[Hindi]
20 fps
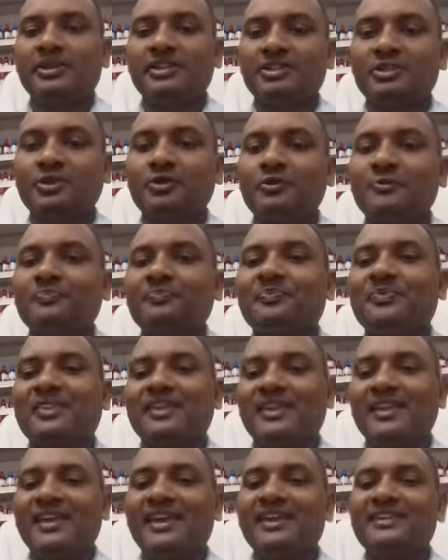मित्रों
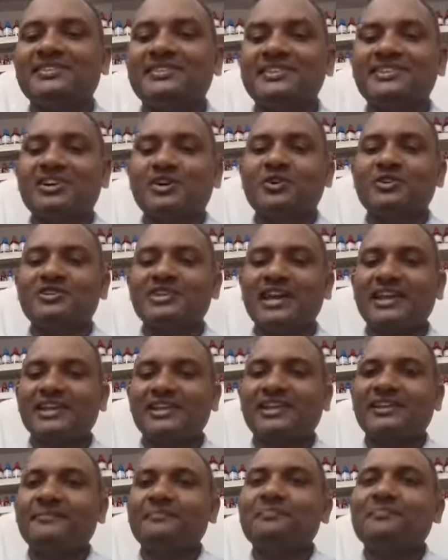एक चीज़ और
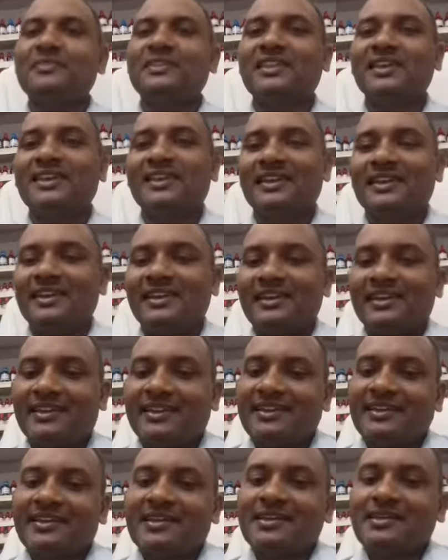जानिए
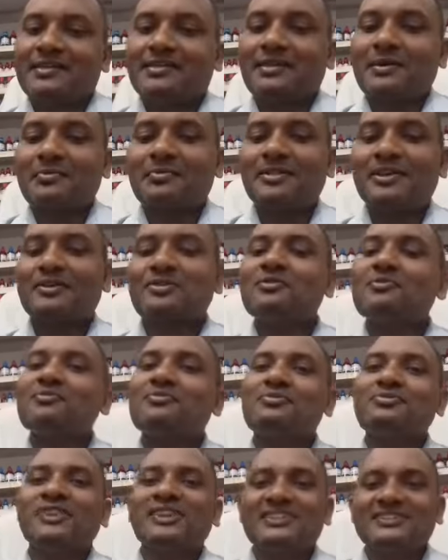सबसे
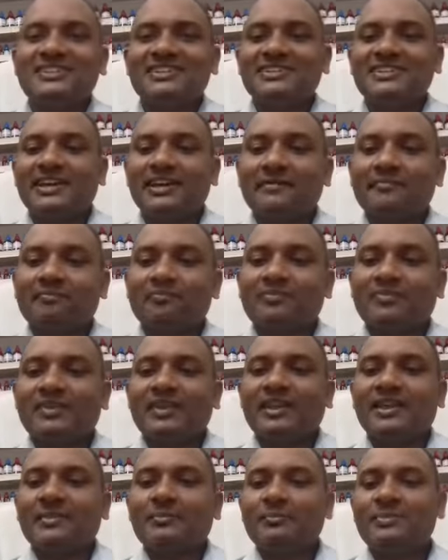खूबसूरत चीज़ है
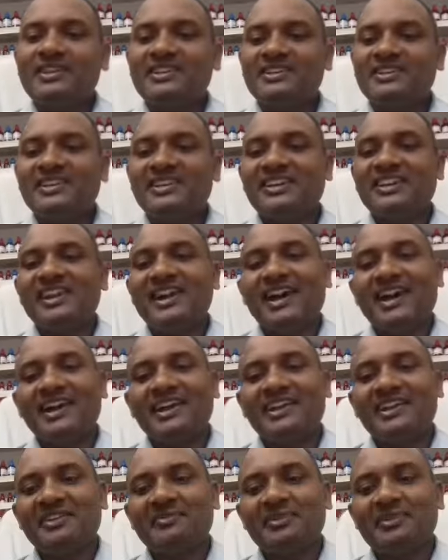मिट्टी की
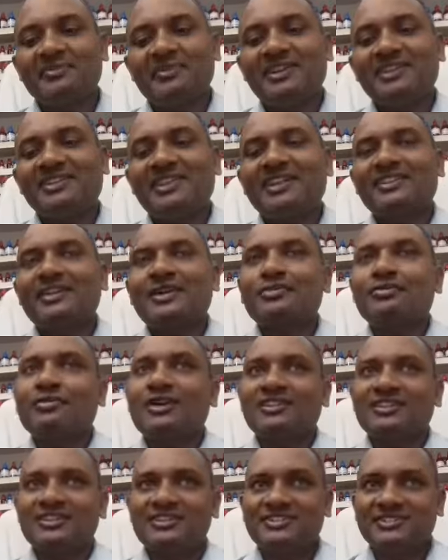हांडी में बनता था
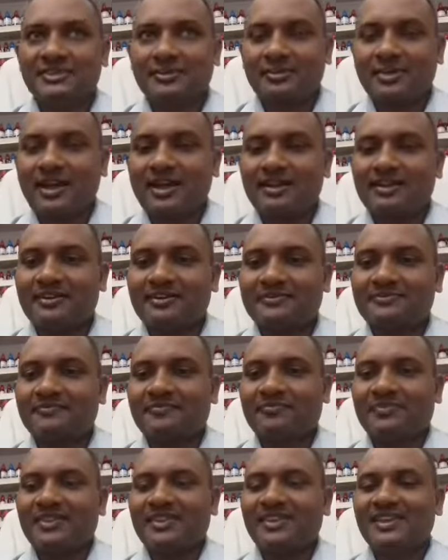स्वादिष्ट
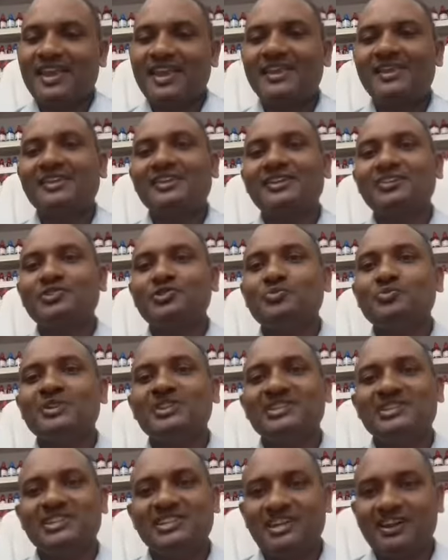साग यानी कि जो
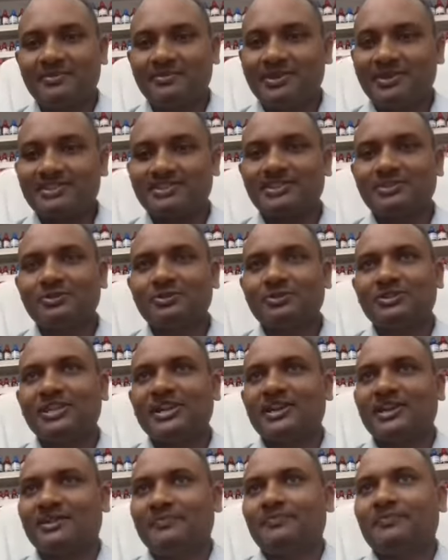मिट्टी का बर्तन
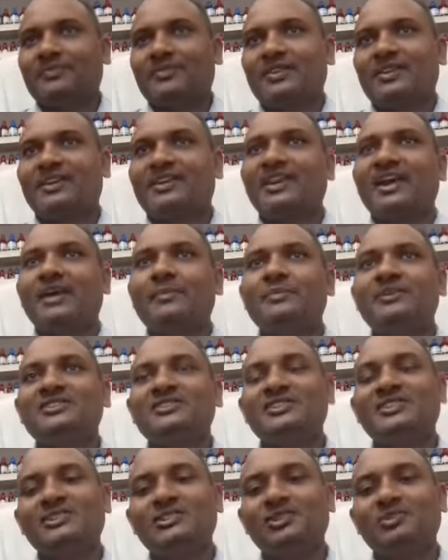होता है ग्रामीण
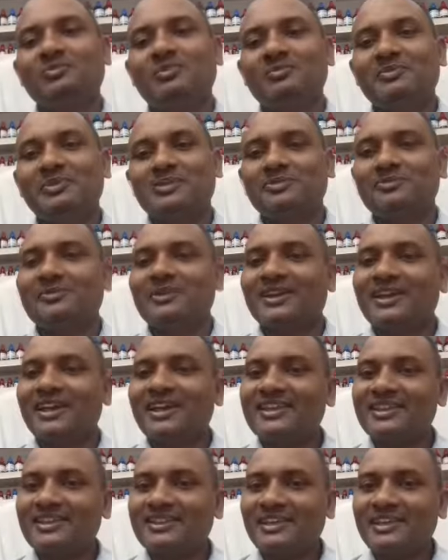क्षेत्रों में मित्रों
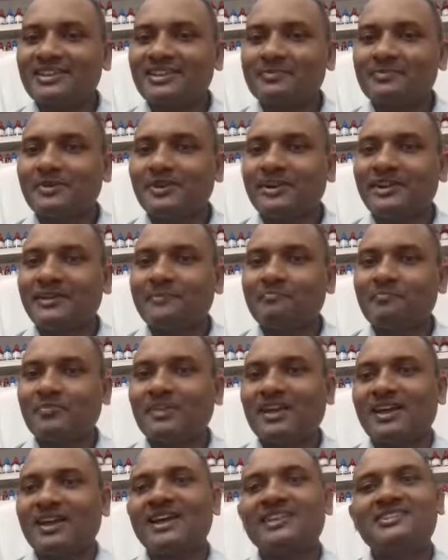बनाया जाता था पहले
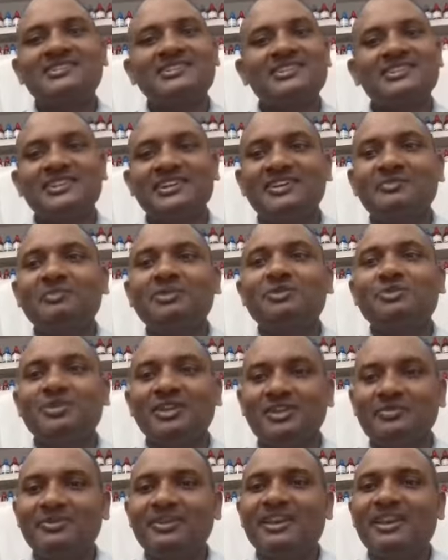आज की डेट में तो
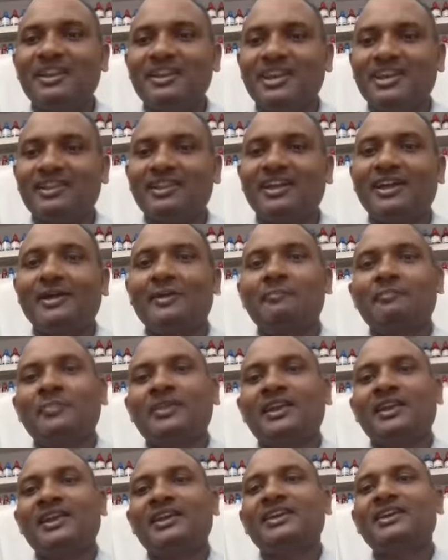नहीं बनाया जाता
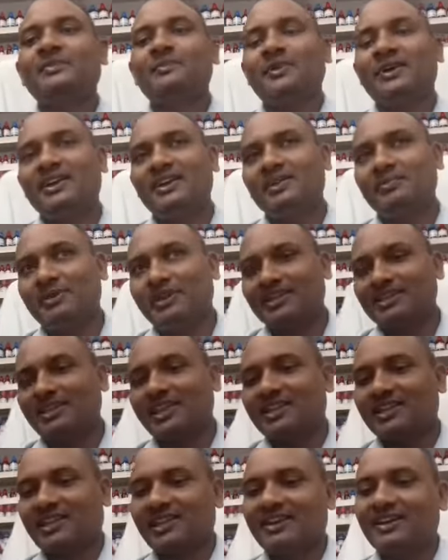लेकिन पहले
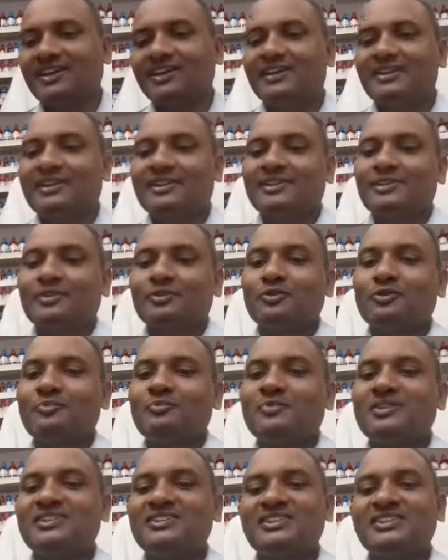बनता था तो
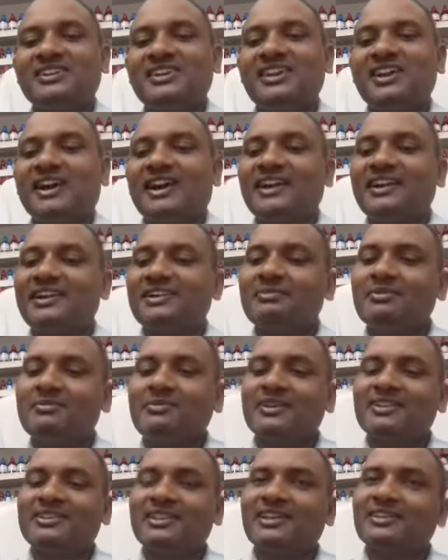मिट्टी की हांडी
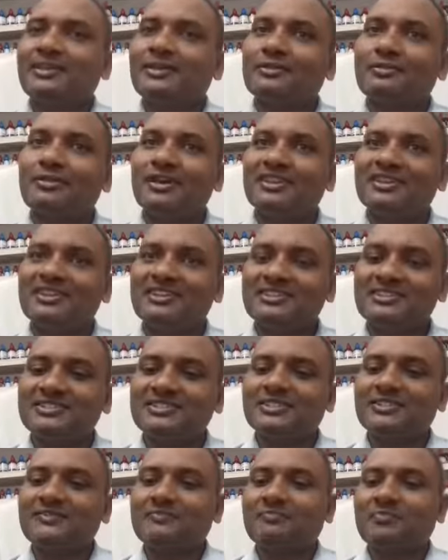में बनता था
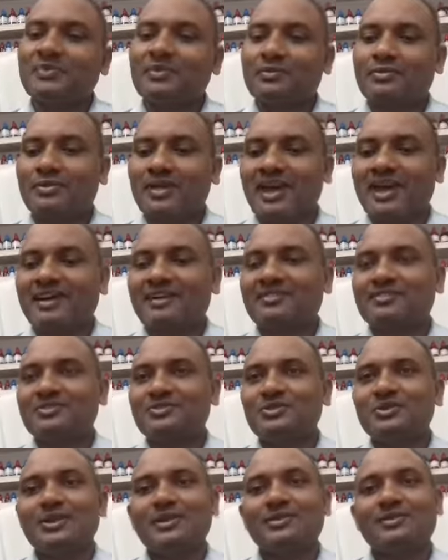स्वादिष्ट साग
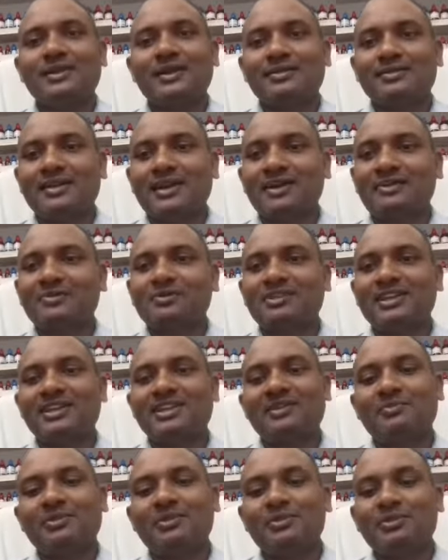जो इसका साग होता
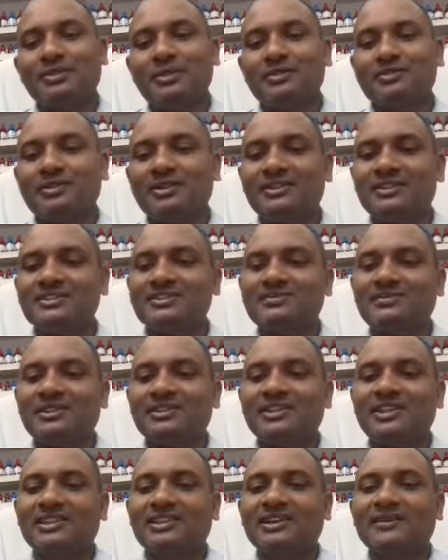था बहुत ही स्वादिष्ट
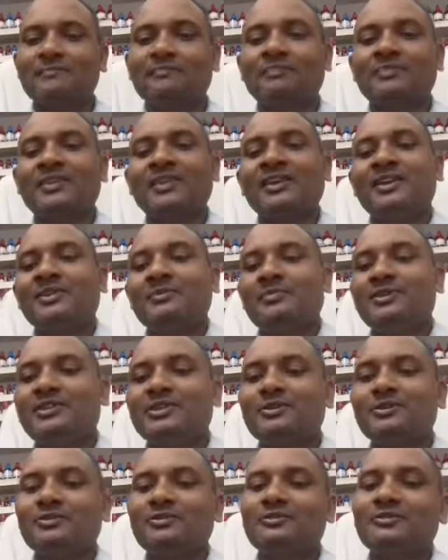बनता था
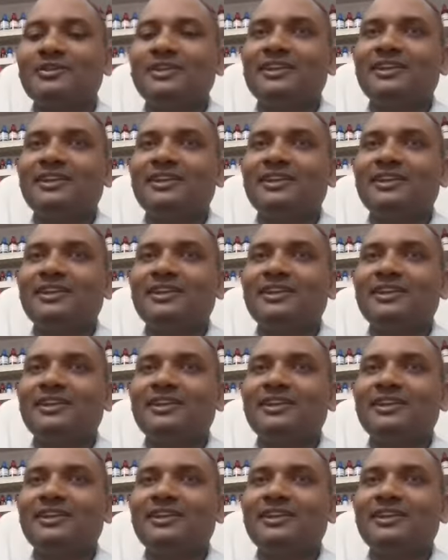मित्रों